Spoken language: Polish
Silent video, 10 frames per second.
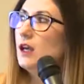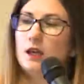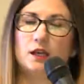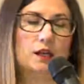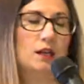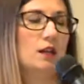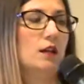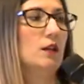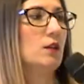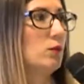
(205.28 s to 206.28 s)

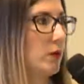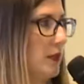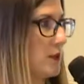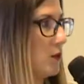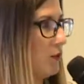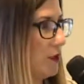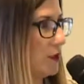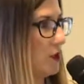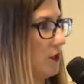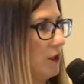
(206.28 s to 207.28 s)
e, które jest
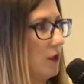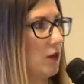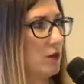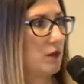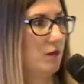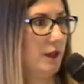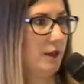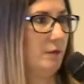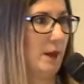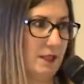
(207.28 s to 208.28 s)
również e, hostowane
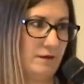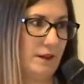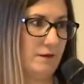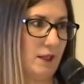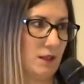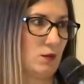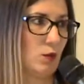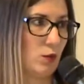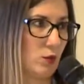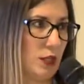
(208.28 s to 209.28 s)
w Państwa
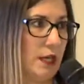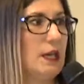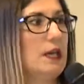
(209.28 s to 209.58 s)
infrastrukturze,